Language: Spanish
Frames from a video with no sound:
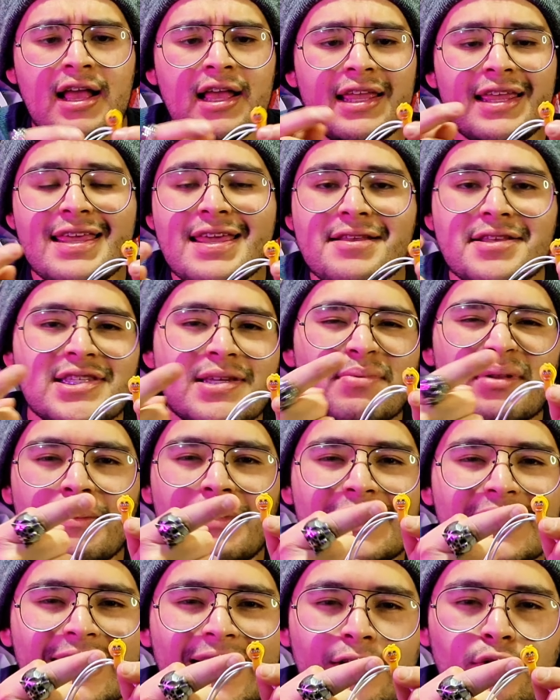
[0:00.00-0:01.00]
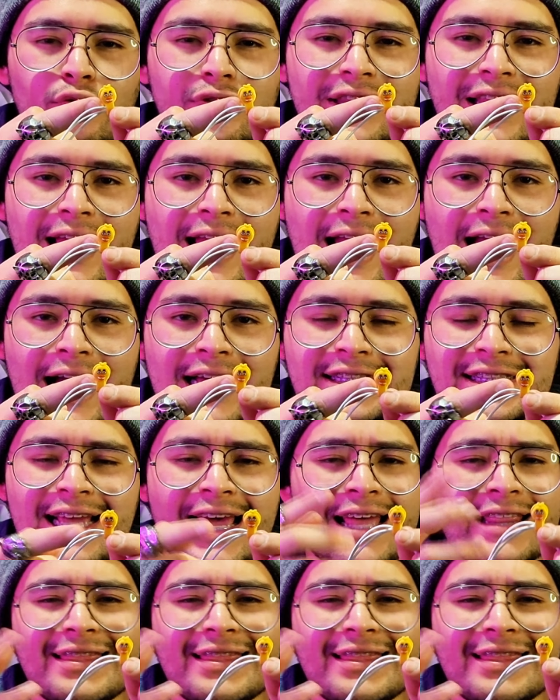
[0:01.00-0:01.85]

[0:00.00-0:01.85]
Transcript: y simplemente que lo tengas